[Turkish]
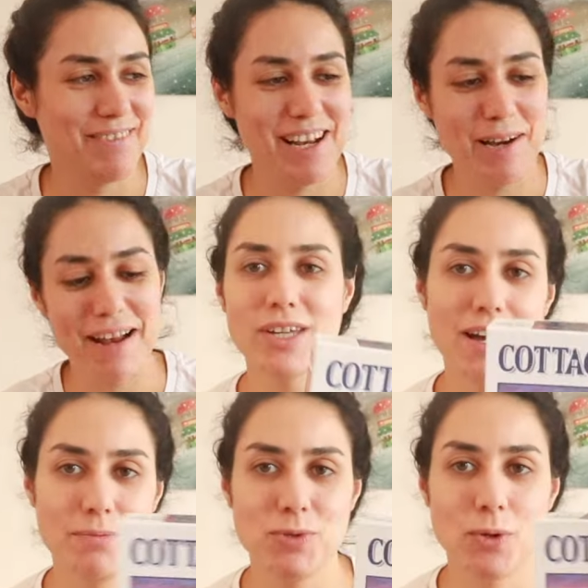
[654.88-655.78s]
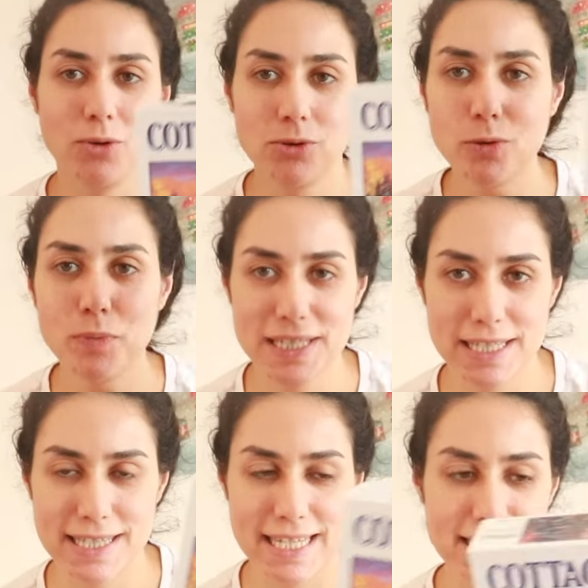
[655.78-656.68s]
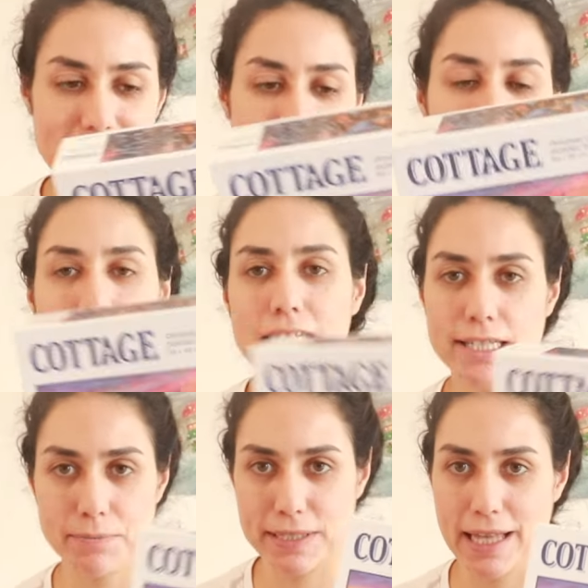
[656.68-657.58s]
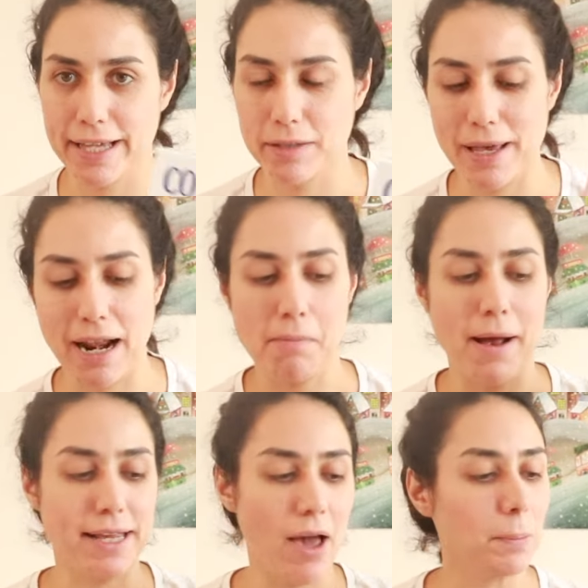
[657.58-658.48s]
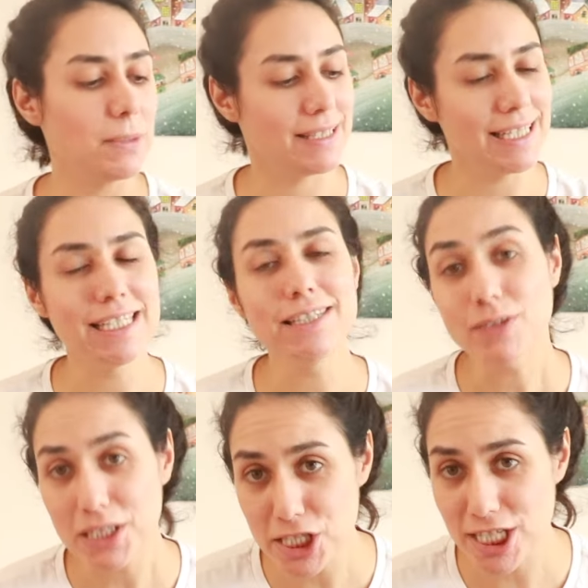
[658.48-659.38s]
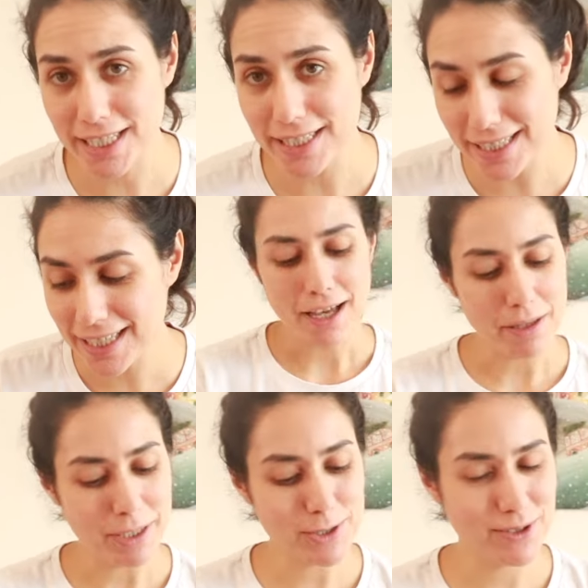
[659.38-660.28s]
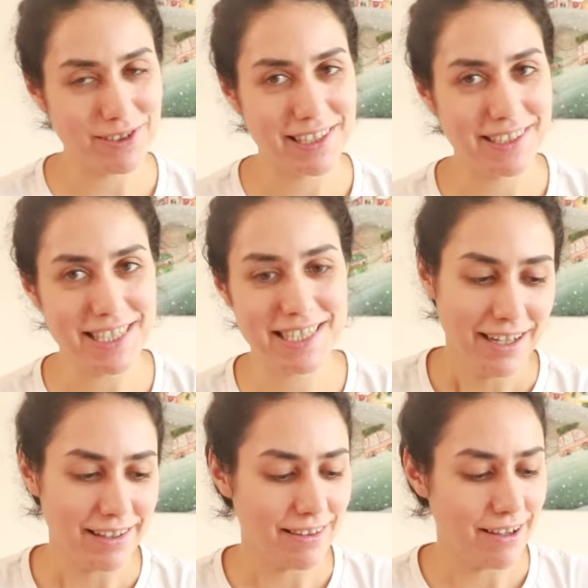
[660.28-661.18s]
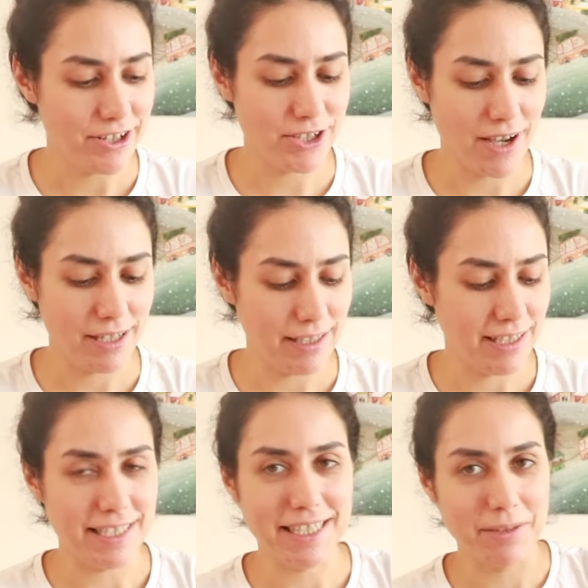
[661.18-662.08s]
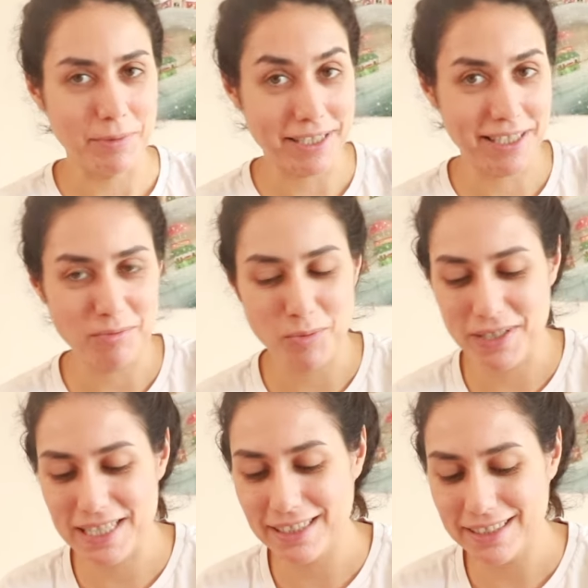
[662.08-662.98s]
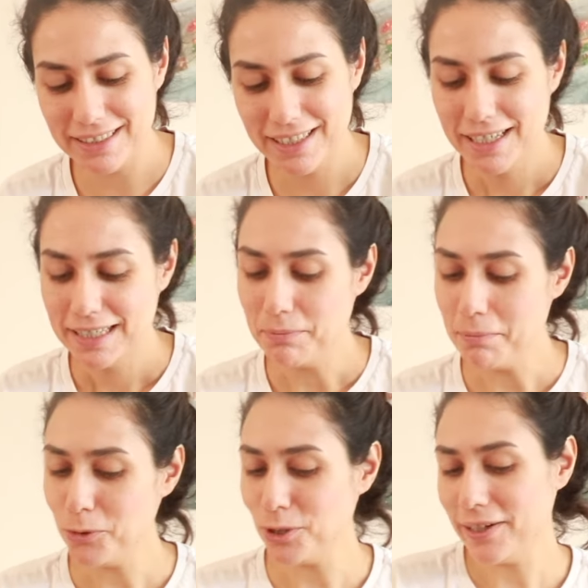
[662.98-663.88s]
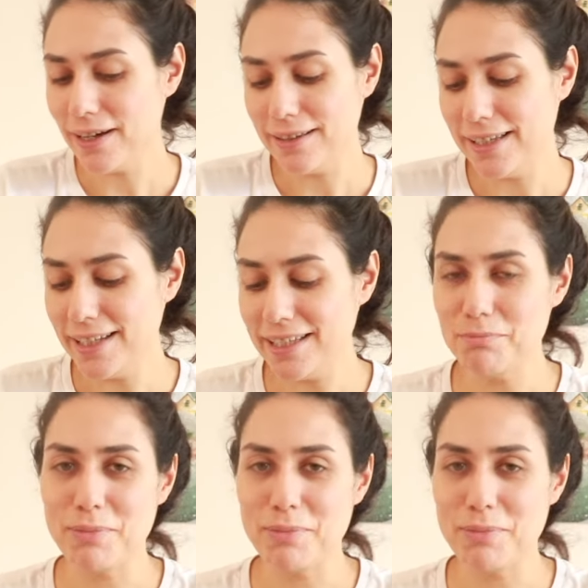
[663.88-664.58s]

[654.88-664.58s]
beraber çıkarmış olduğu puzzle serisinden Christmas Light'ı beraber yaptık, denedik ve inceledik. Almak istiyorsanız hatta aşağıya da linkini bırakayım bu puzzle'ın. Mutlaka deneyin